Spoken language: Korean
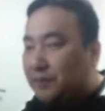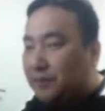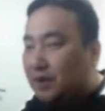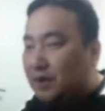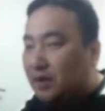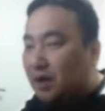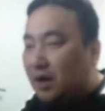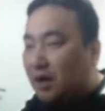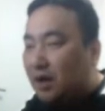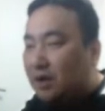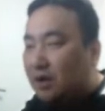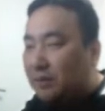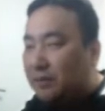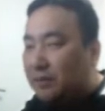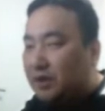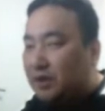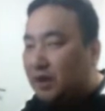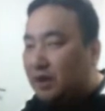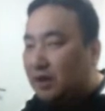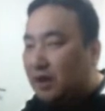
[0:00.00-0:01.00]

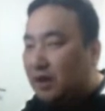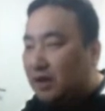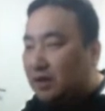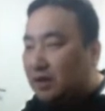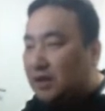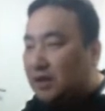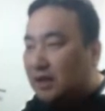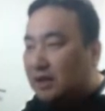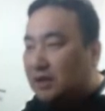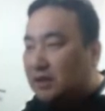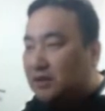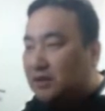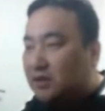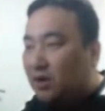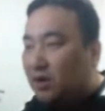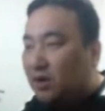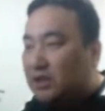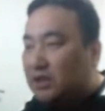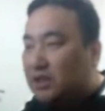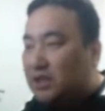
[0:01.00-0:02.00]
텔레커뮤팅. 자,
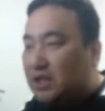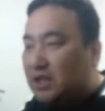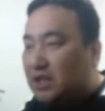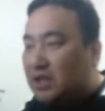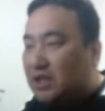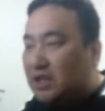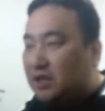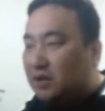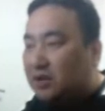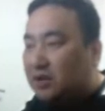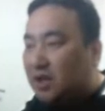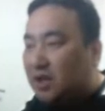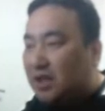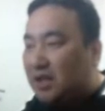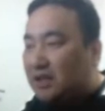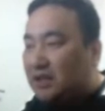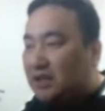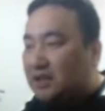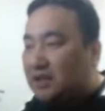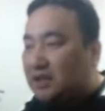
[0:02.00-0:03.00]
그것이 여기서
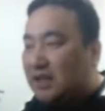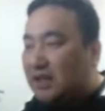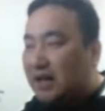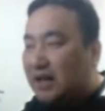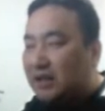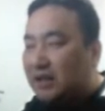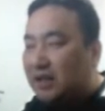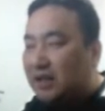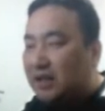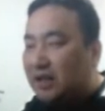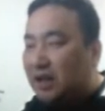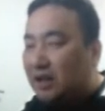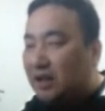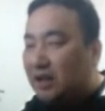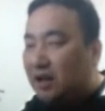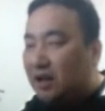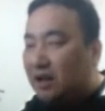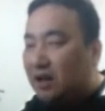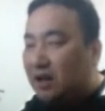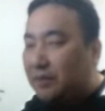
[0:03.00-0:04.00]
이치가 가리키는 게
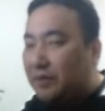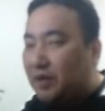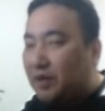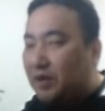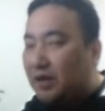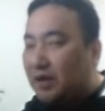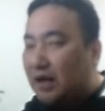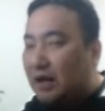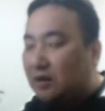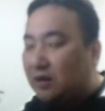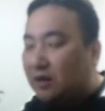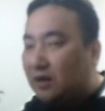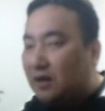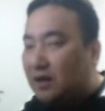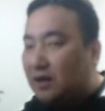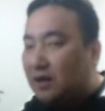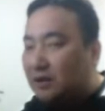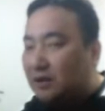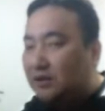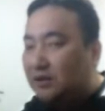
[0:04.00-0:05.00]
텔레커뮤팅이라는 걸
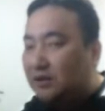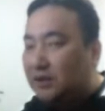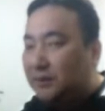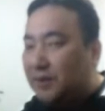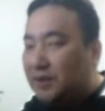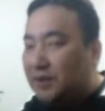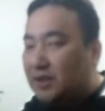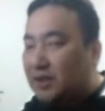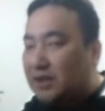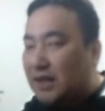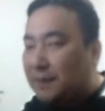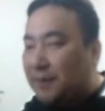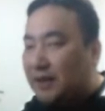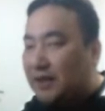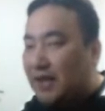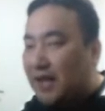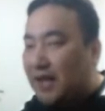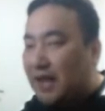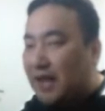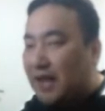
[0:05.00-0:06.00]
들으면서
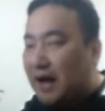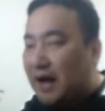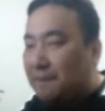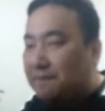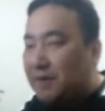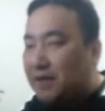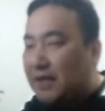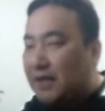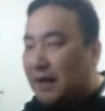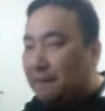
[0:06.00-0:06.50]
잡아내야 합니다.